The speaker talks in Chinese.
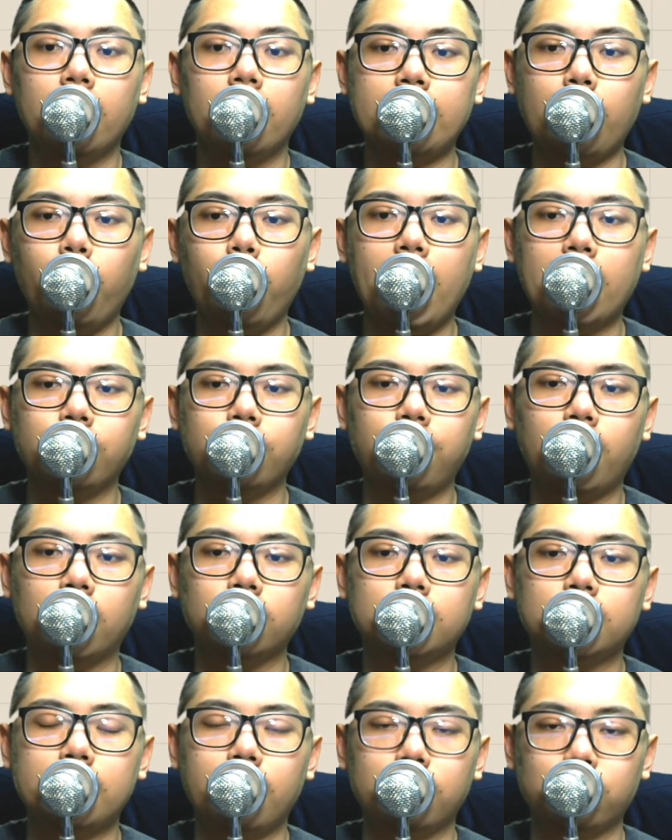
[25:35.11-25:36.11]
那未来就防
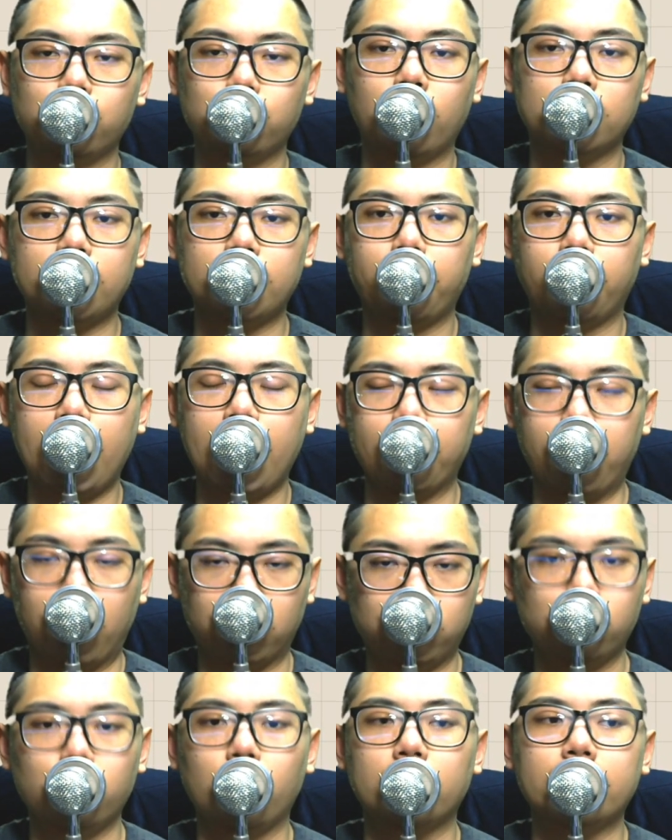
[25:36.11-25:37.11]
守这地方继续往上看
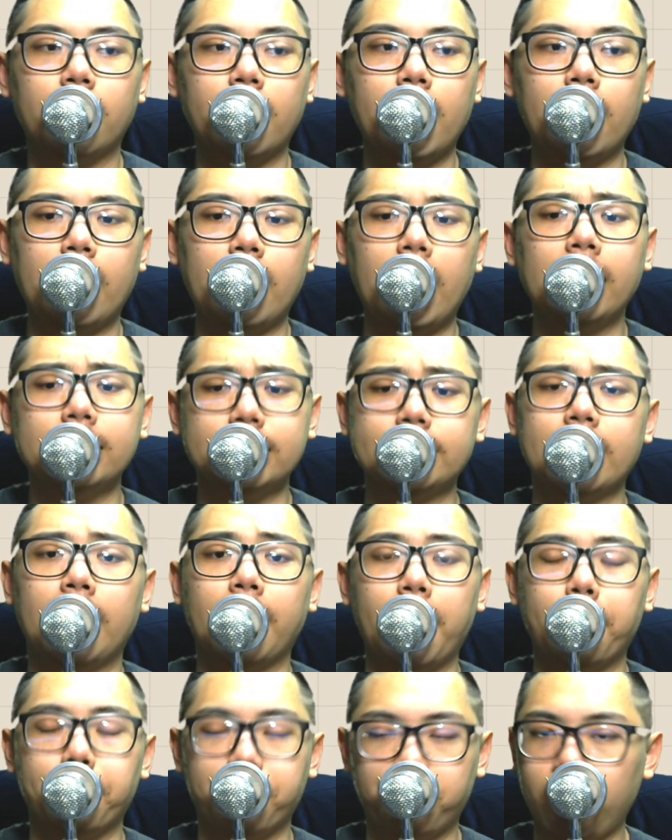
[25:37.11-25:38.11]
啊，继续往上看，它很
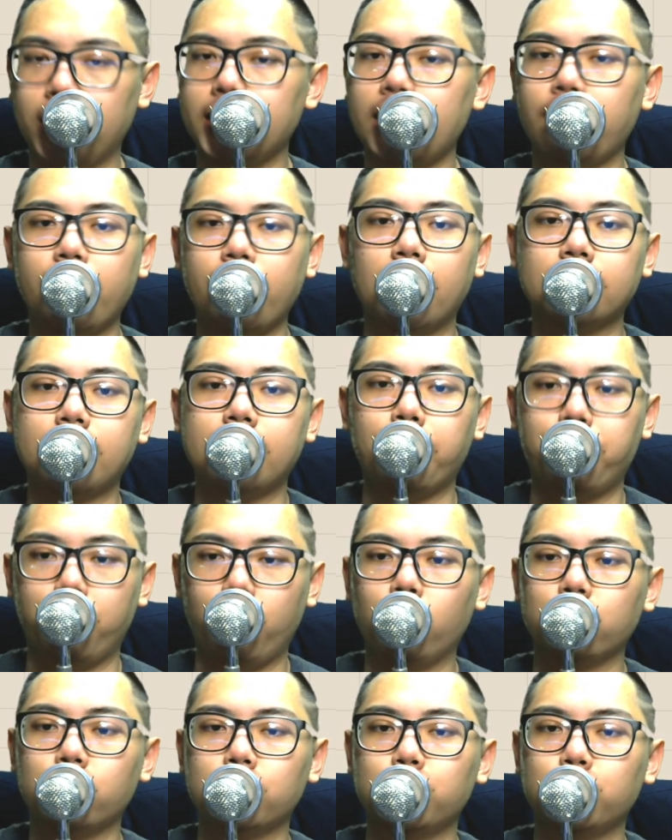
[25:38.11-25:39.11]
强了，非常非常强。不
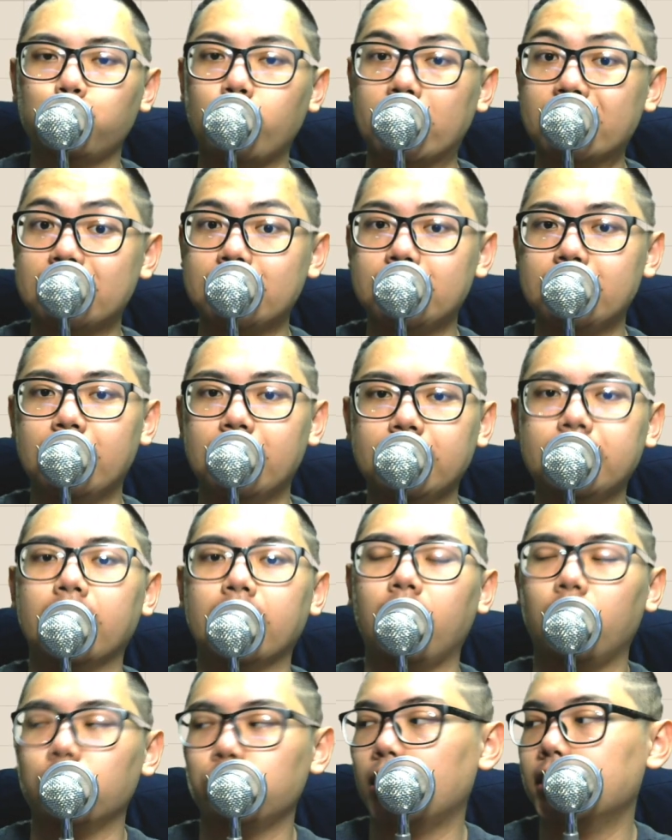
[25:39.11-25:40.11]
过就是转机了一
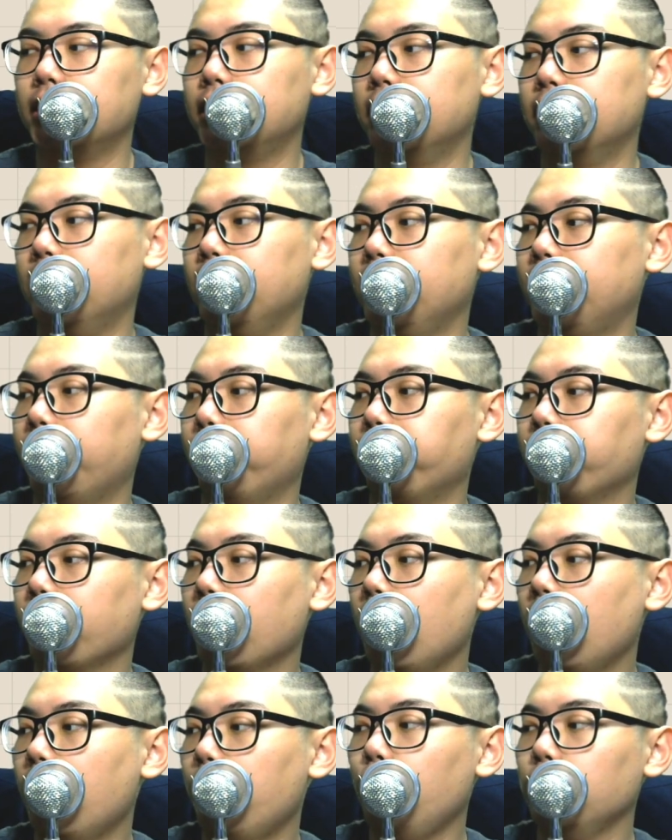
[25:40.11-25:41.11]
点，我转机了一点，
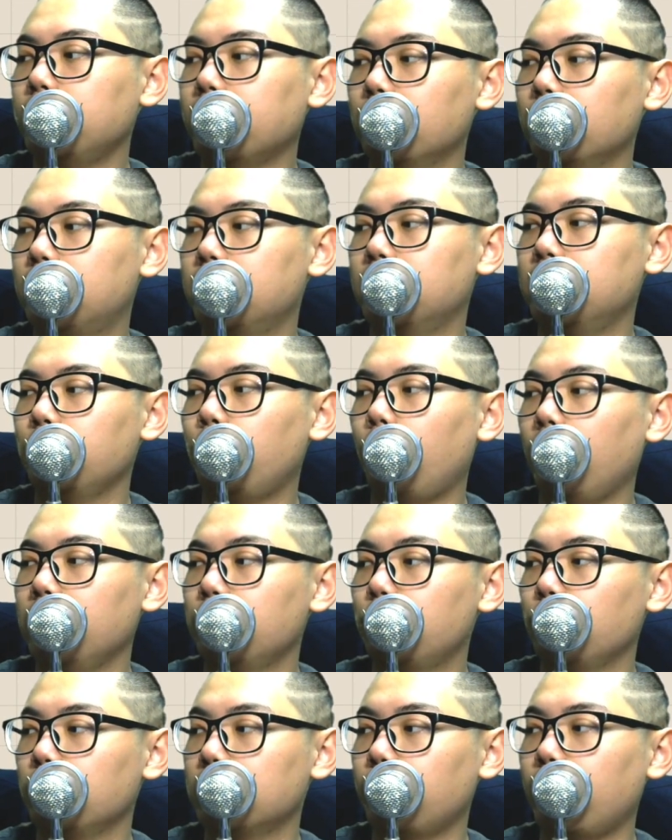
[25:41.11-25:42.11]
目前的实际获
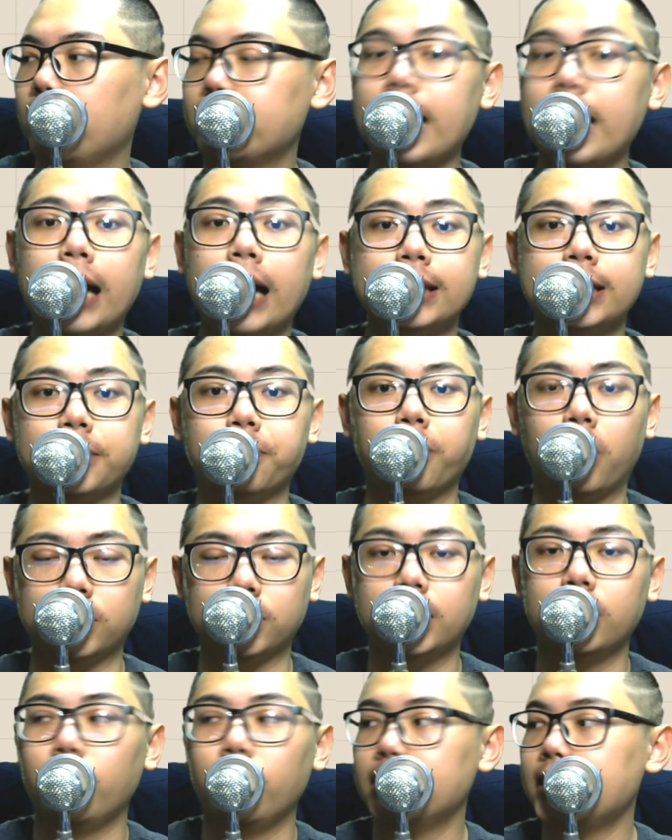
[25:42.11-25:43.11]
利数字会吓死，我
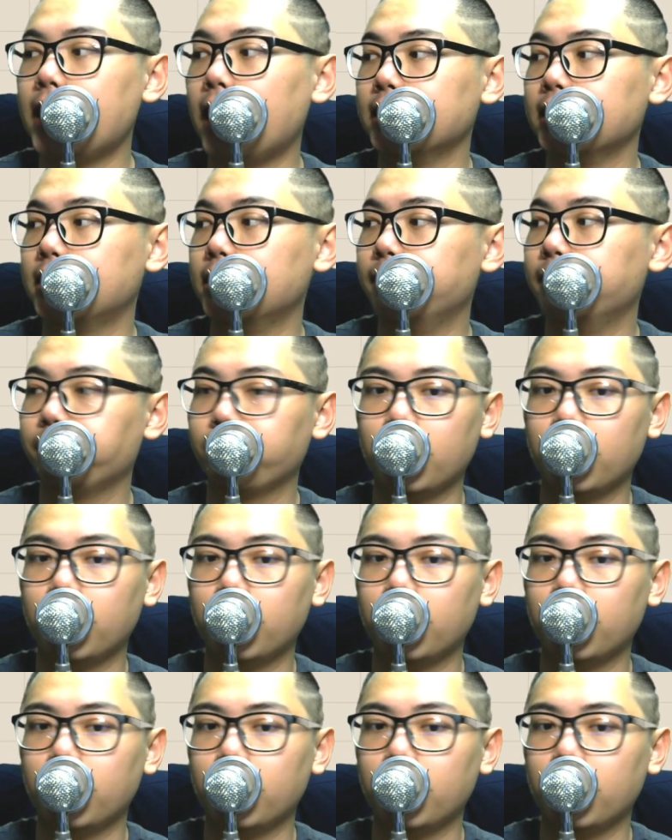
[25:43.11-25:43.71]
真的会吓死。